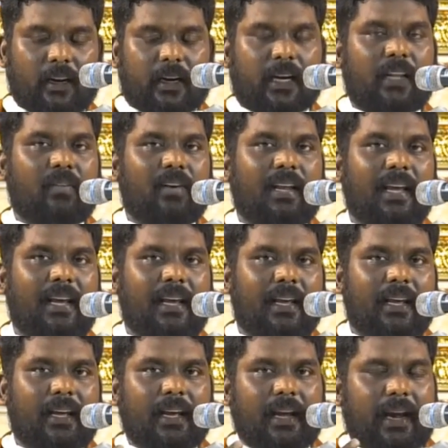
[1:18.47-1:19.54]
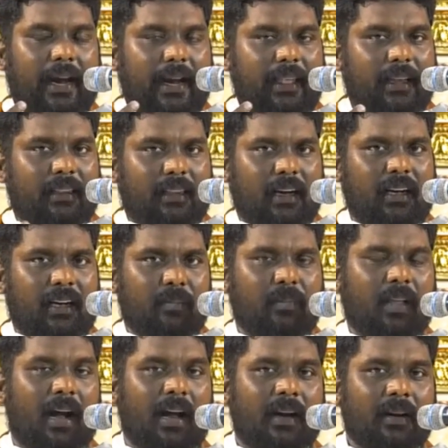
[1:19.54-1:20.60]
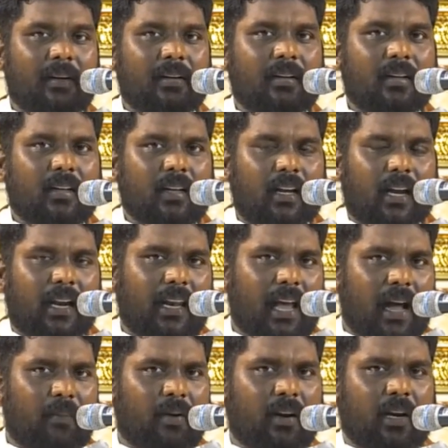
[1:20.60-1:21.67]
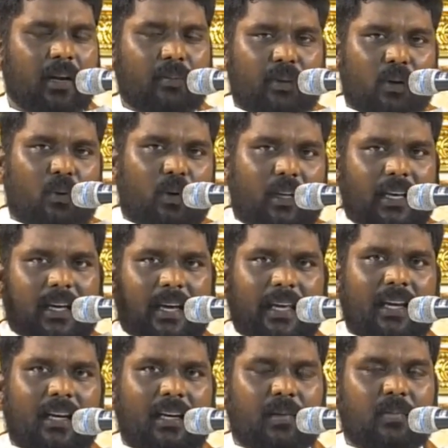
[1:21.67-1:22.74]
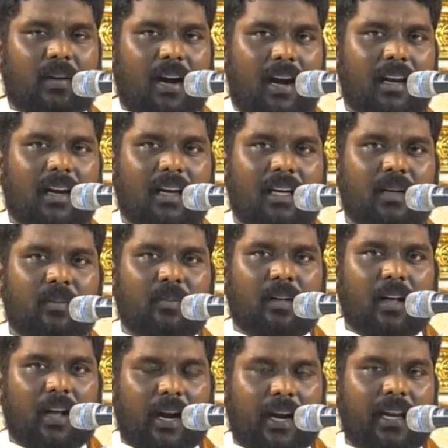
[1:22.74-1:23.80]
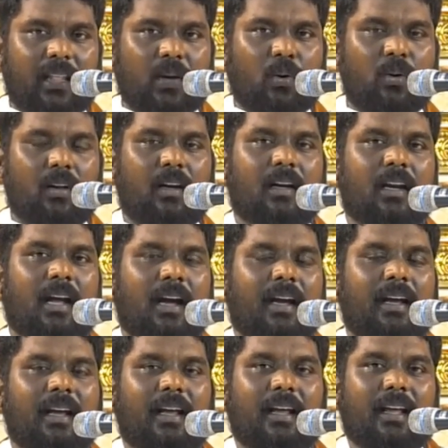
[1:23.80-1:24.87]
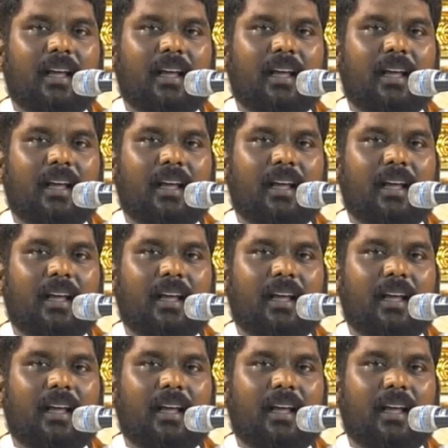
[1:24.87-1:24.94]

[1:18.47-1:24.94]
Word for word: கடவுளே இந்த தங்கம்தான் எல்லா மக்களும் தங்களுடைய கைகளிலும் கால்களிலும் அணிந்து கொண்டிருக்கிறாங்க